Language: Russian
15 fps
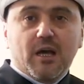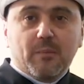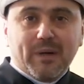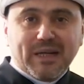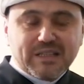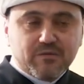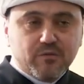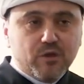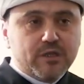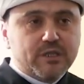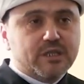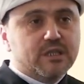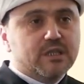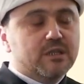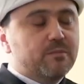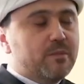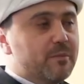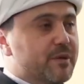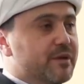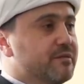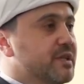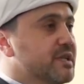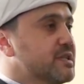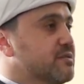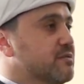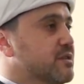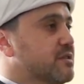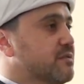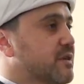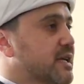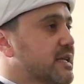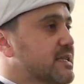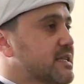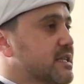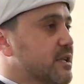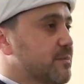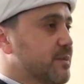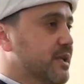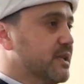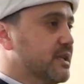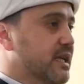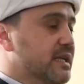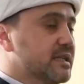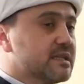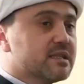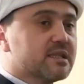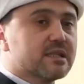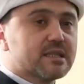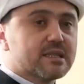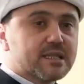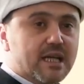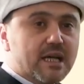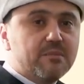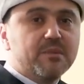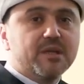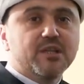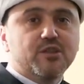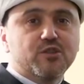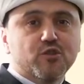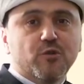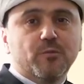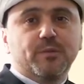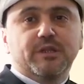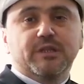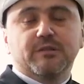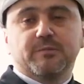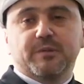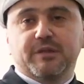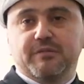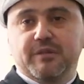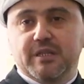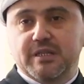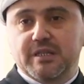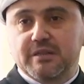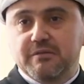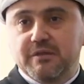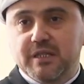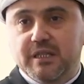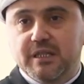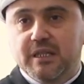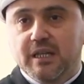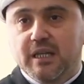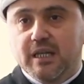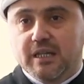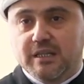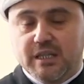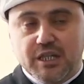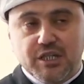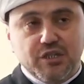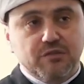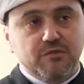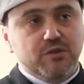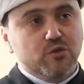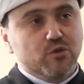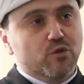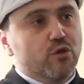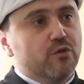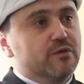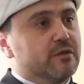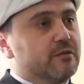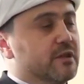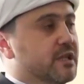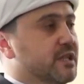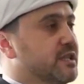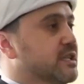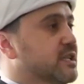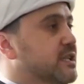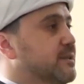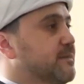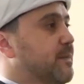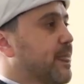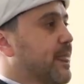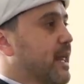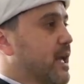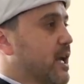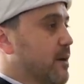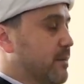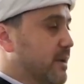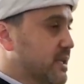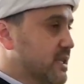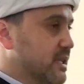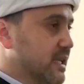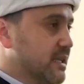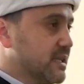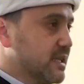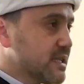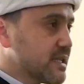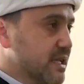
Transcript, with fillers: позвольте поприветствовать вас и передать самые теплые приветствия нашего духовного лидера – председателя